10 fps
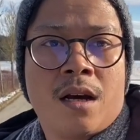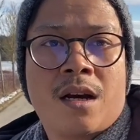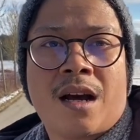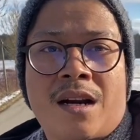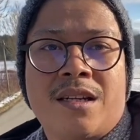
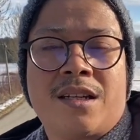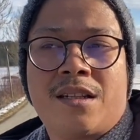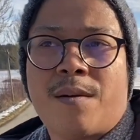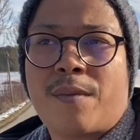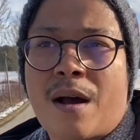karena
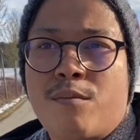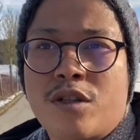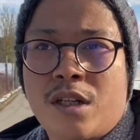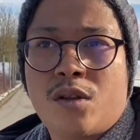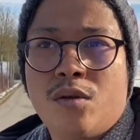setiap kampus
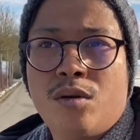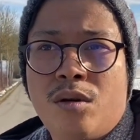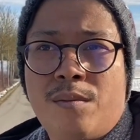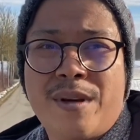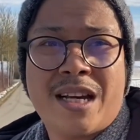itu
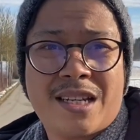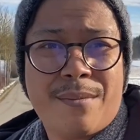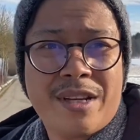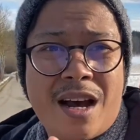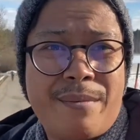
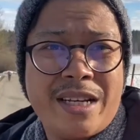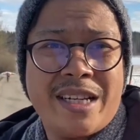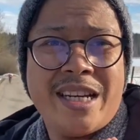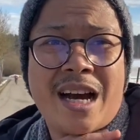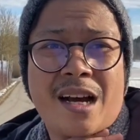biasanya
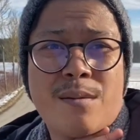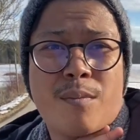menyediakan